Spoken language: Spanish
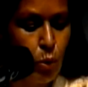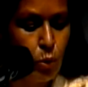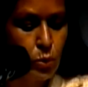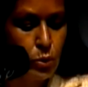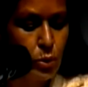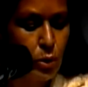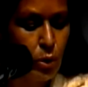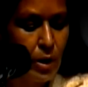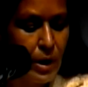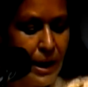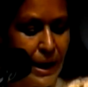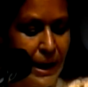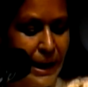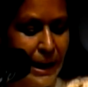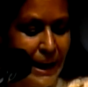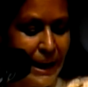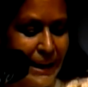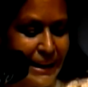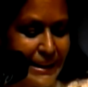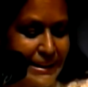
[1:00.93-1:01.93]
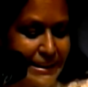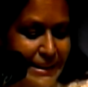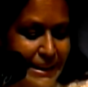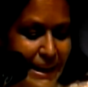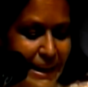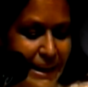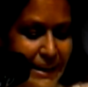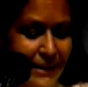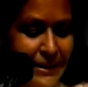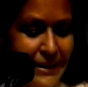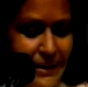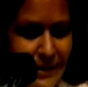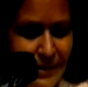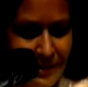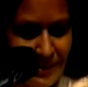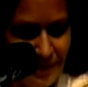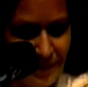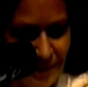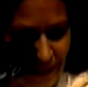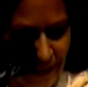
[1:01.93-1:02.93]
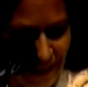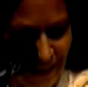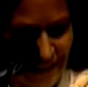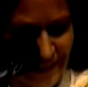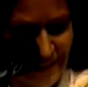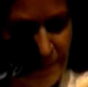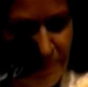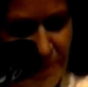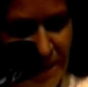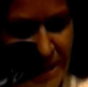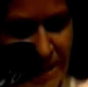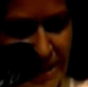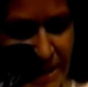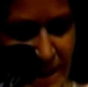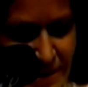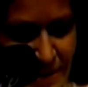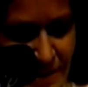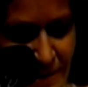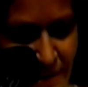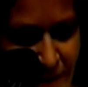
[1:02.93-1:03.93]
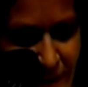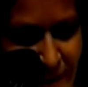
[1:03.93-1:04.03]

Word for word: mundo, extraen las semillas,